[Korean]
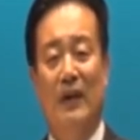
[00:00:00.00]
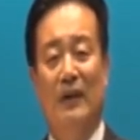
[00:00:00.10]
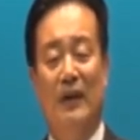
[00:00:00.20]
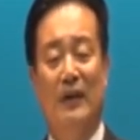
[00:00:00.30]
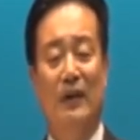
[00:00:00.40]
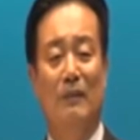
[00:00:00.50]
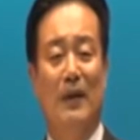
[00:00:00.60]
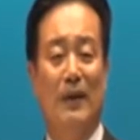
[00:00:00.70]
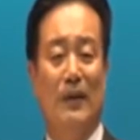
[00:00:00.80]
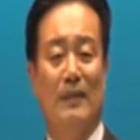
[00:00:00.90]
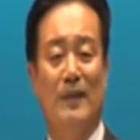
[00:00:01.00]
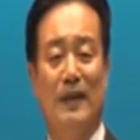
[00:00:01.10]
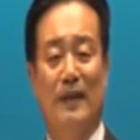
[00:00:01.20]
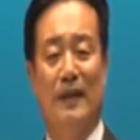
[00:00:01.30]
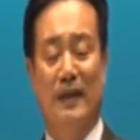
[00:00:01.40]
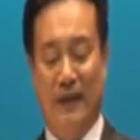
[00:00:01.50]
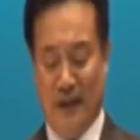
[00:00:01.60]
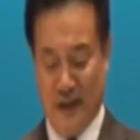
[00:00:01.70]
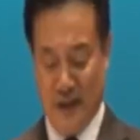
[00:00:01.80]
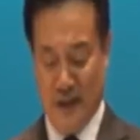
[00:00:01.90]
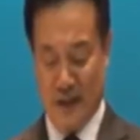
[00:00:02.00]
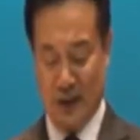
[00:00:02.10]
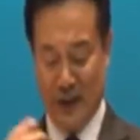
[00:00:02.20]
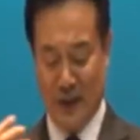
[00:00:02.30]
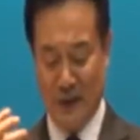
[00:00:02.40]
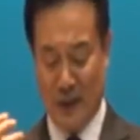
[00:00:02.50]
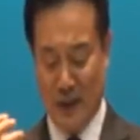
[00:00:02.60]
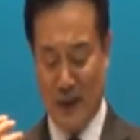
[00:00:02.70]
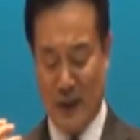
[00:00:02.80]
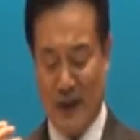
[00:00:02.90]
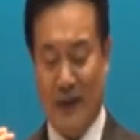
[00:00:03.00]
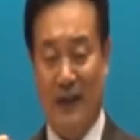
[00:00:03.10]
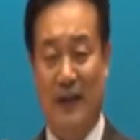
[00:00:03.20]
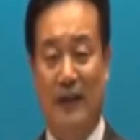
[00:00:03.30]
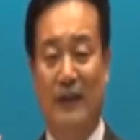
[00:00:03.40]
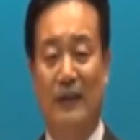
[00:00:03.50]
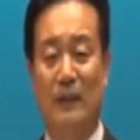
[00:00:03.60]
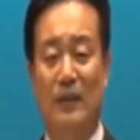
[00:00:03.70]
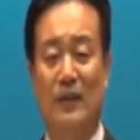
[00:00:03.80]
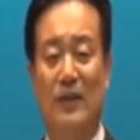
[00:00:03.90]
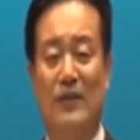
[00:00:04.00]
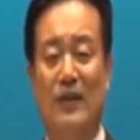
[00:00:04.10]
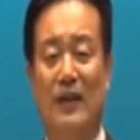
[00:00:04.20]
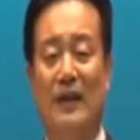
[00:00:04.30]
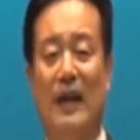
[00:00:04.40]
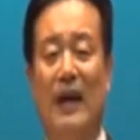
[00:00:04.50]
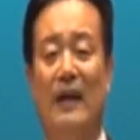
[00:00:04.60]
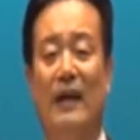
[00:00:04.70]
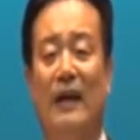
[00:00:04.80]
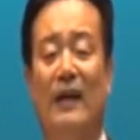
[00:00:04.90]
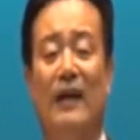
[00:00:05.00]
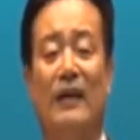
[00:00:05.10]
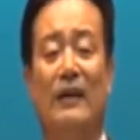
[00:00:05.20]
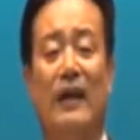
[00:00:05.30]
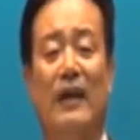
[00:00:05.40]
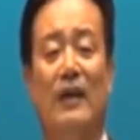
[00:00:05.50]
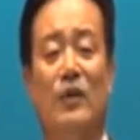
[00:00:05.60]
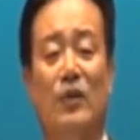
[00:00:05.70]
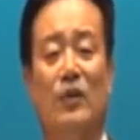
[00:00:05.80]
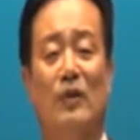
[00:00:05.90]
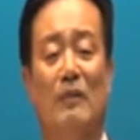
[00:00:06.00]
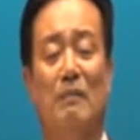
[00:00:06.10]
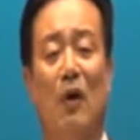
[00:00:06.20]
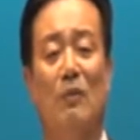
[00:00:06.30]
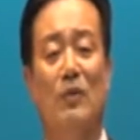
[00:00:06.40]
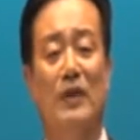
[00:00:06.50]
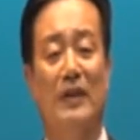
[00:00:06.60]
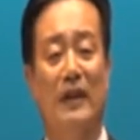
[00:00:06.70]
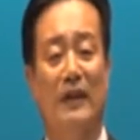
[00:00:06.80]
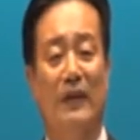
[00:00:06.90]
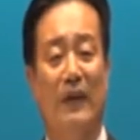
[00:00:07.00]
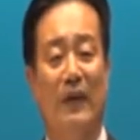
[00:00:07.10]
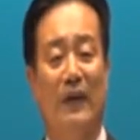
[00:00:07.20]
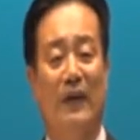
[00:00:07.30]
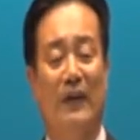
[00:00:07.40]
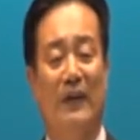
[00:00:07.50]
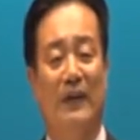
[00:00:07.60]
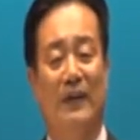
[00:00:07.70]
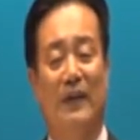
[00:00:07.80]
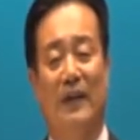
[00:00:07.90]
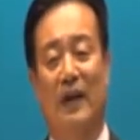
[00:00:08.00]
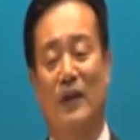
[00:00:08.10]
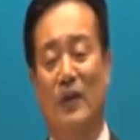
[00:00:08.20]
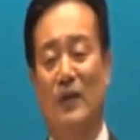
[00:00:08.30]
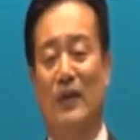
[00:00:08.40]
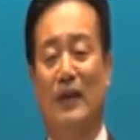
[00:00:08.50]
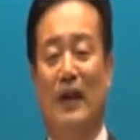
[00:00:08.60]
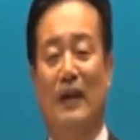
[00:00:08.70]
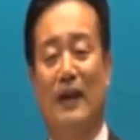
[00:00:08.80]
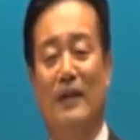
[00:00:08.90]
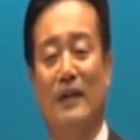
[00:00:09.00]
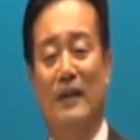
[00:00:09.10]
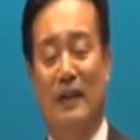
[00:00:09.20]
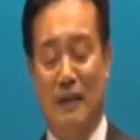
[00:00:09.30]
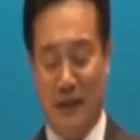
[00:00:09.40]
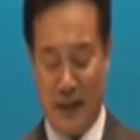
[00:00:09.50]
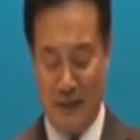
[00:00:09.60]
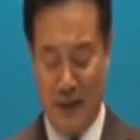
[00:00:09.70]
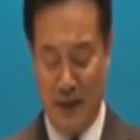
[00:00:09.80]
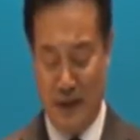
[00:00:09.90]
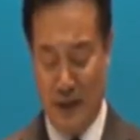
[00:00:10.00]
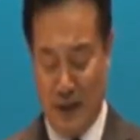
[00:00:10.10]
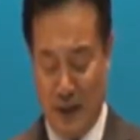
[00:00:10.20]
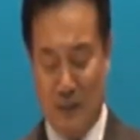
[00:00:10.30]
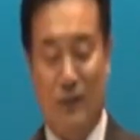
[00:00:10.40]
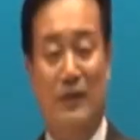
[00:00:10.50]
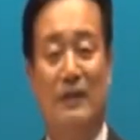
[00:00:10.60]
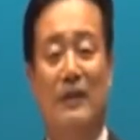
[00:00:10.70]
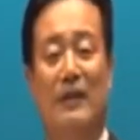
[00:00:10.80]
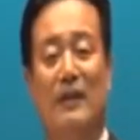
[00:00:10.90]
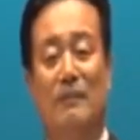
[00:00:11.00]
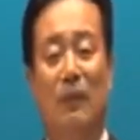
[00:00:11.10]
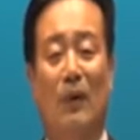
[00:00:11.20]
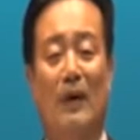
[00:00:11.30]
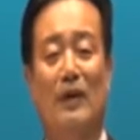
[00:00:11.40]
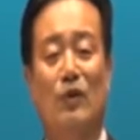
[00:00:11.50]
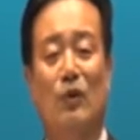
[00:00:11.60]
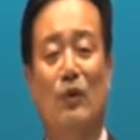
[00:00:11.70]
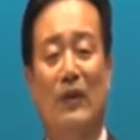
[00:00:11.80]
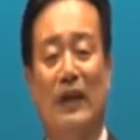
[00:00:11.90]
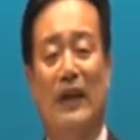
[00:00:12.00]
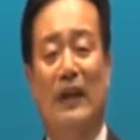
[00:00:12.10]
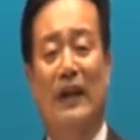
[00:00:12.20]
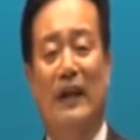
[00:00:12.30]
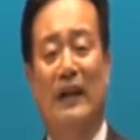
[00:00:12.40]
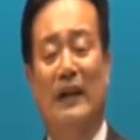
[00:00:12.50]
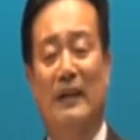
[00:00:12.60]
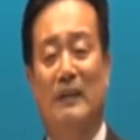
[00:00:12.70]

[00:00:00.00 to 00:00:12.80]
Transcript: 근데 그것만 해도 감사한데 성경은 뭐라고 얘기하느냐? 그때부터 성령이 내 안에 내주, 머무신다는 거예요. 아니, 성령이 내 안에 계신다는 얘기는 참 많이 들었는데 이게 무슨 뭐가 그렇게 좋은 거냐?